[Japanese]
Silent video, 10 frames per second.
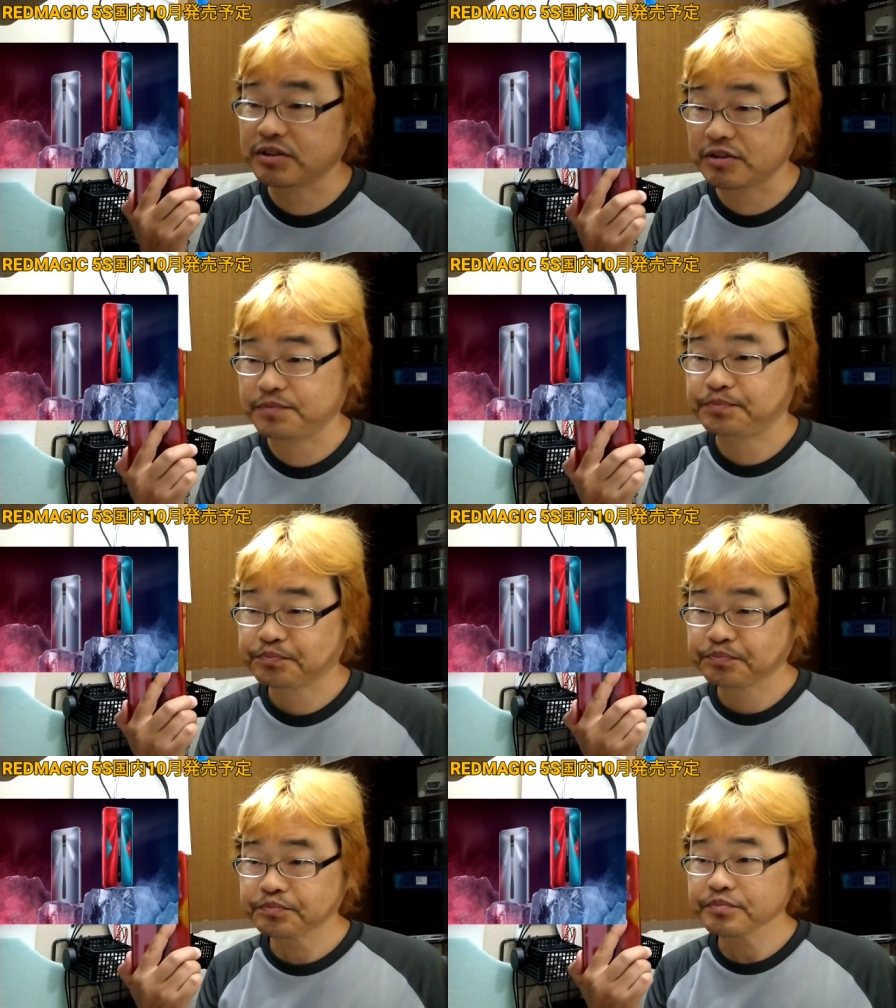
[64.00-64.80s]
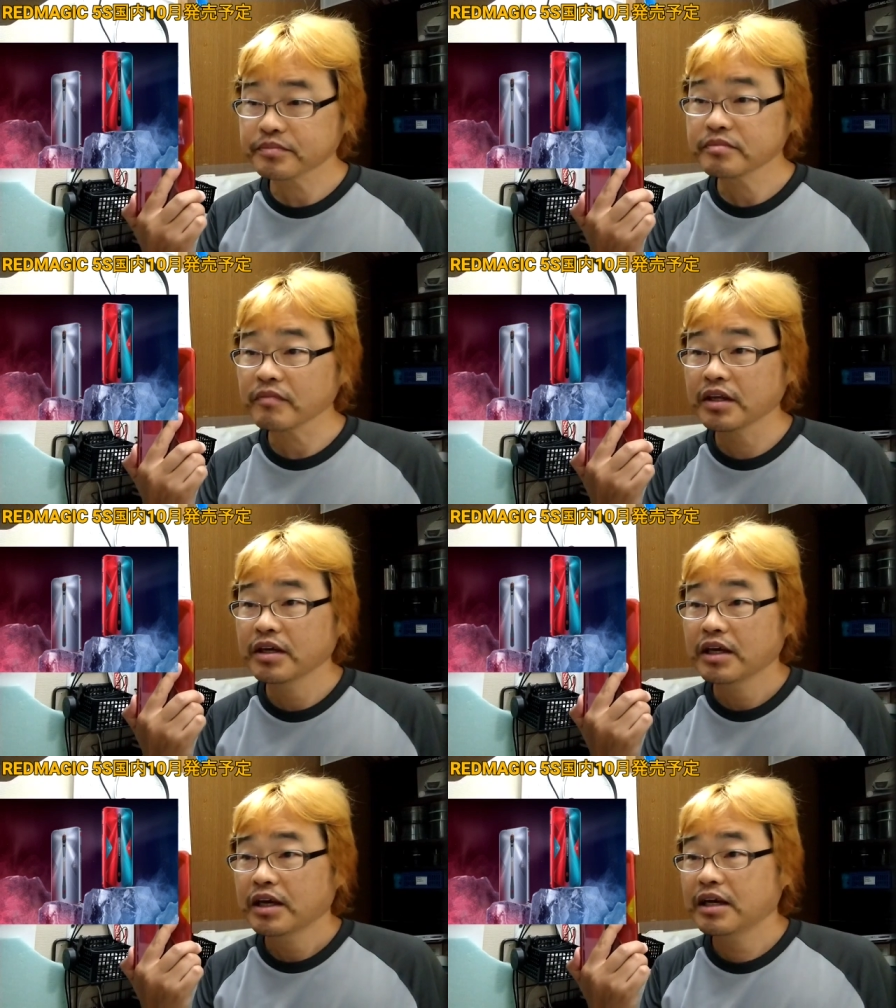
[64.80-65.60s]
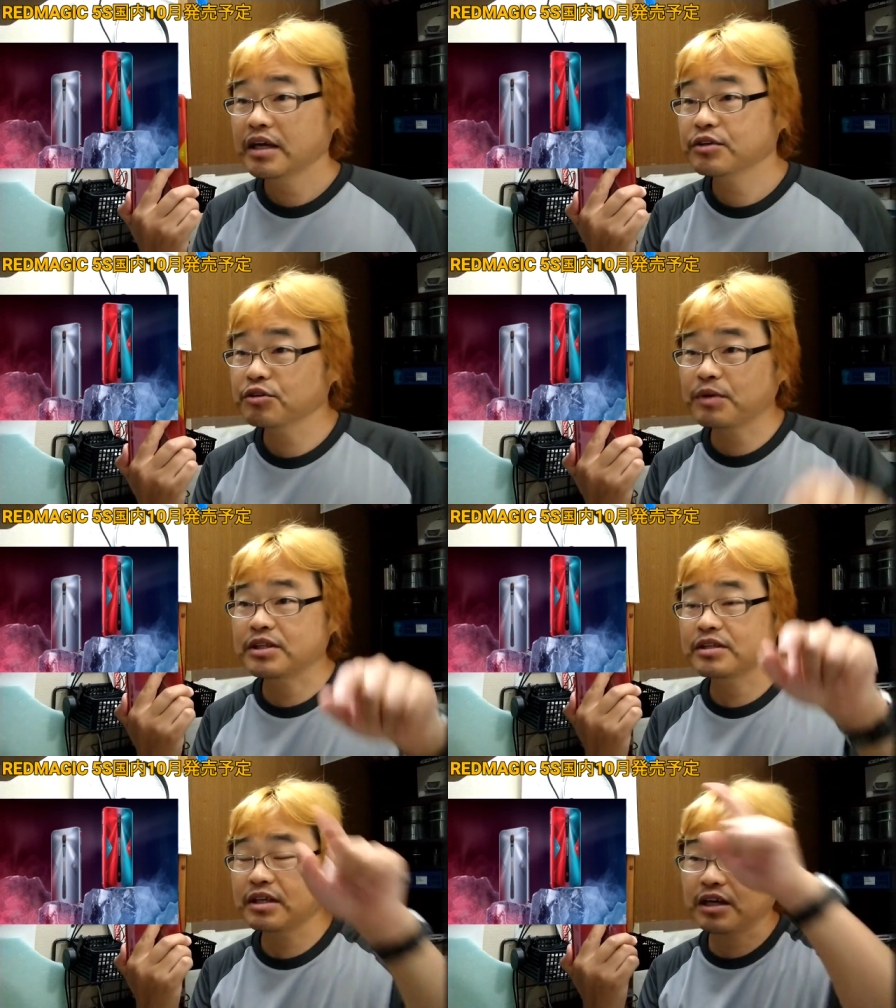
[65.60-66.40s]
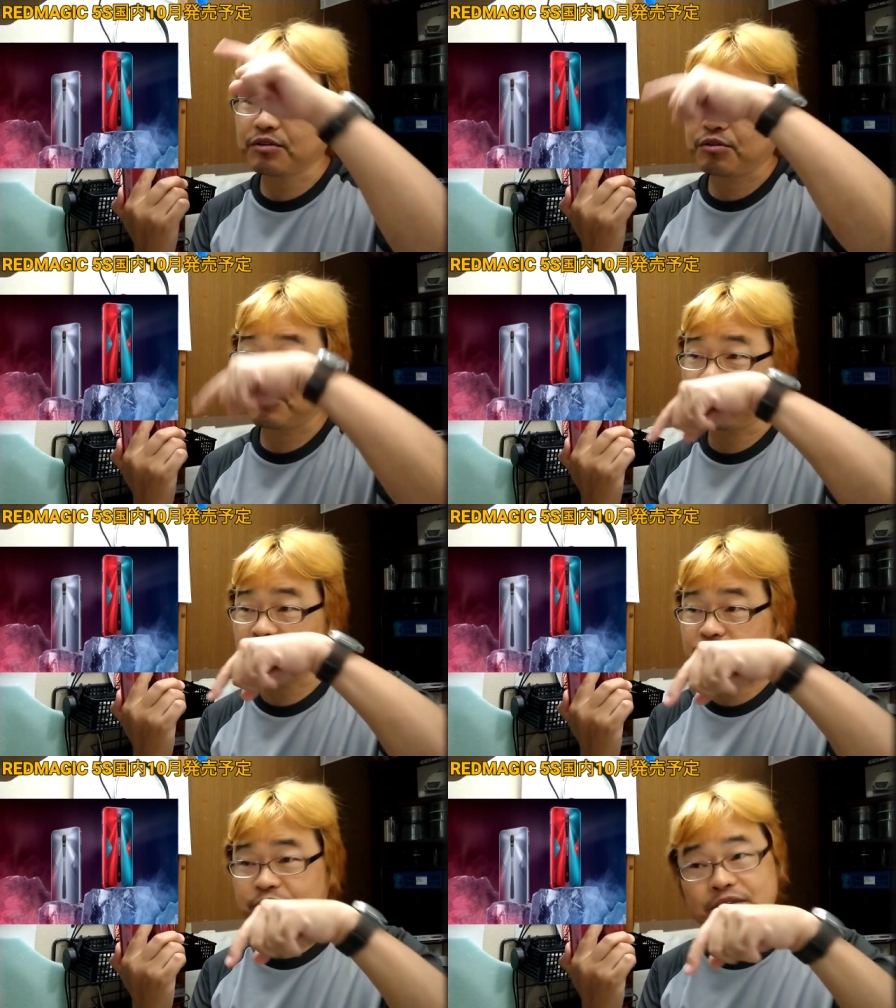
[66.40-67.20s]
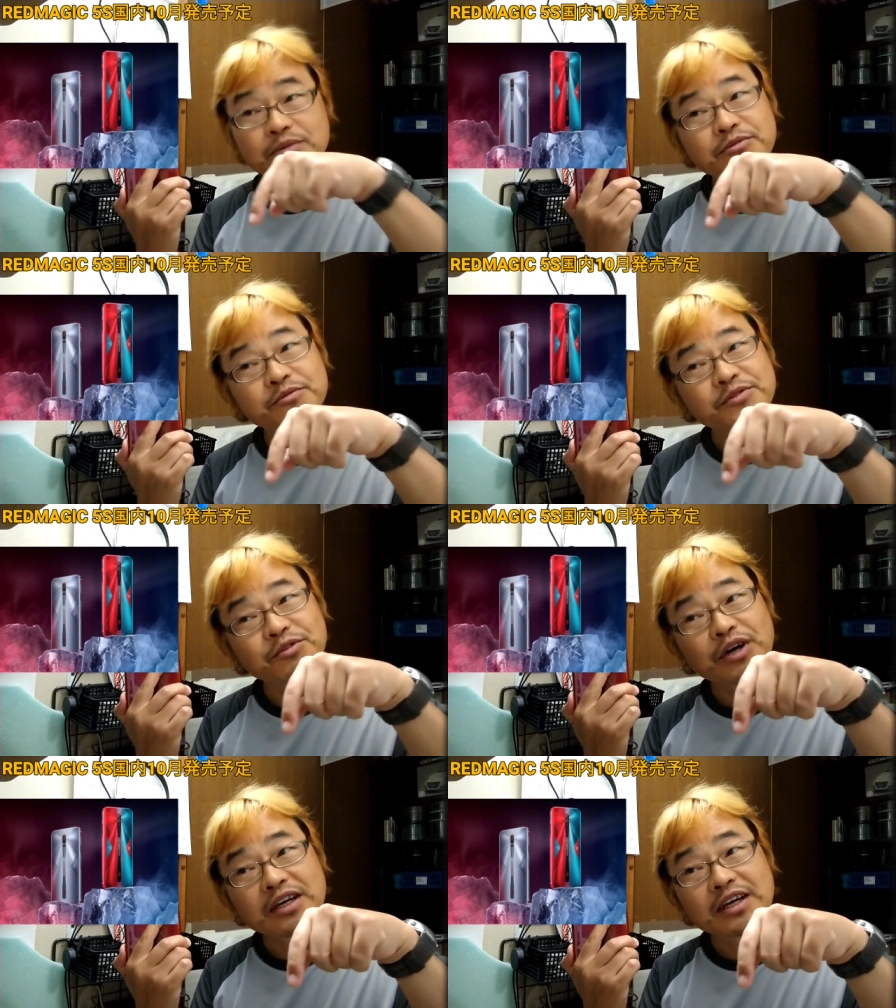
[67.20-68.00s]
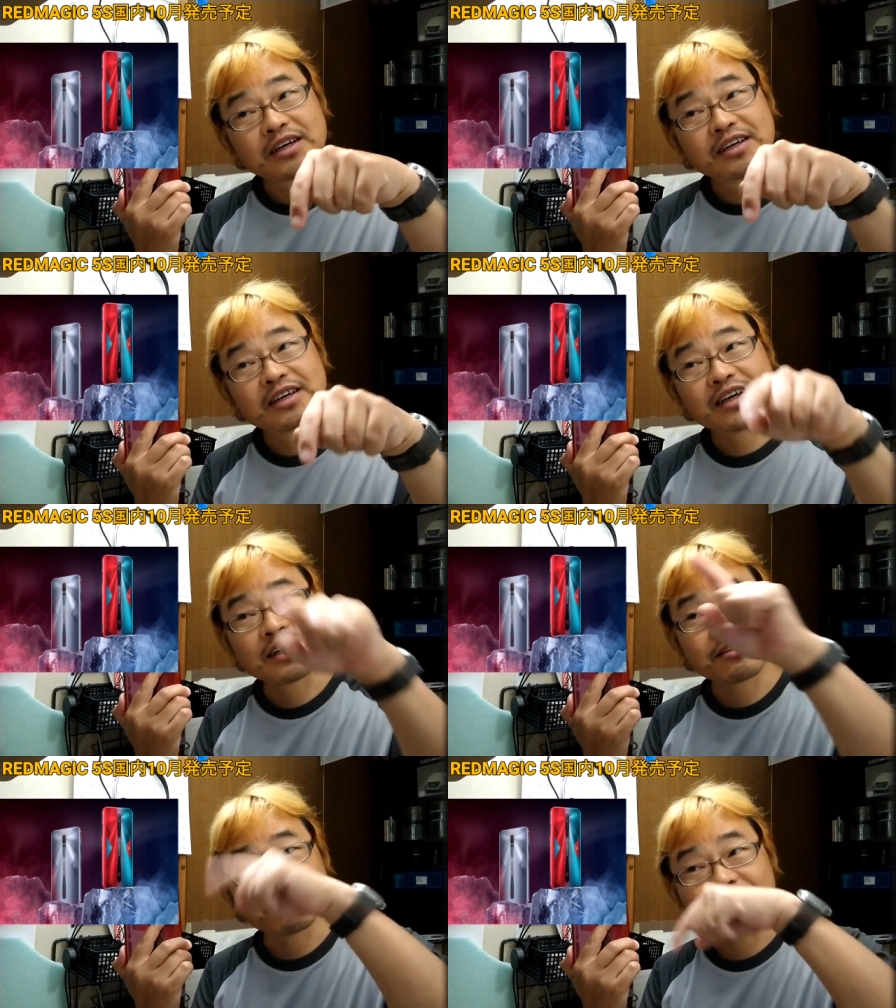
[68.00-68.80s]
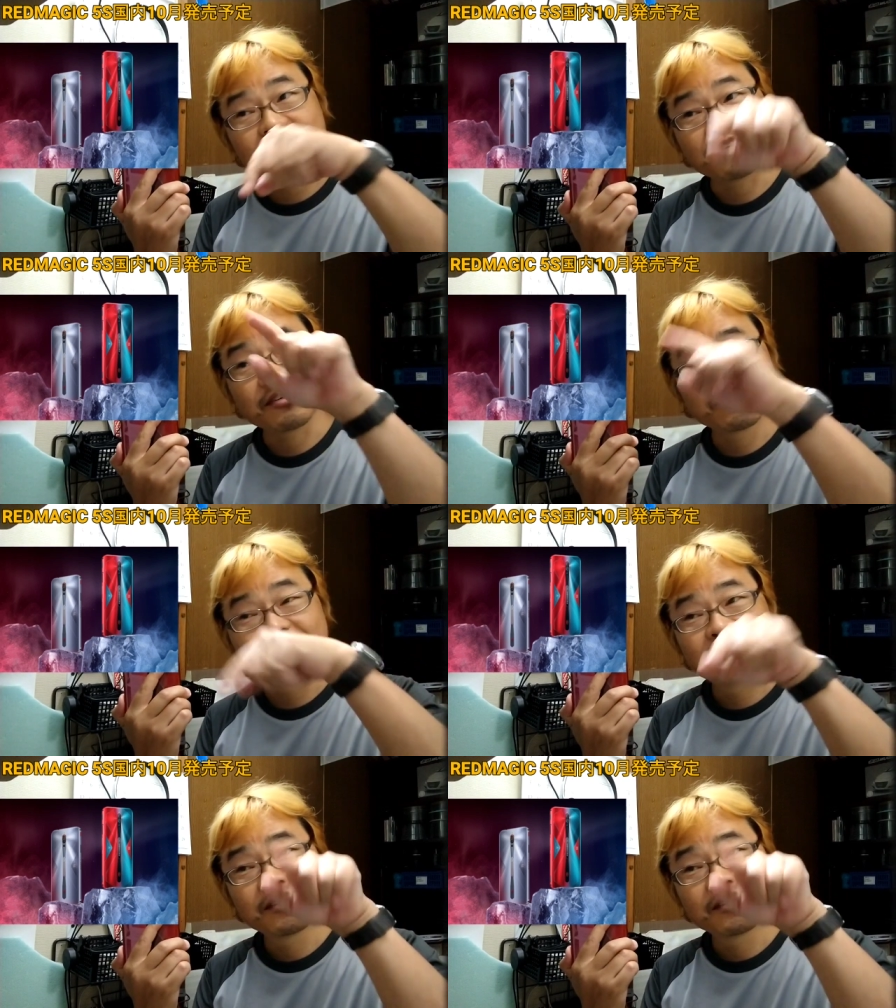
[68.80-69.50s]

ります。えー、ちょっとまあ、あのー、多分どうかな、あのー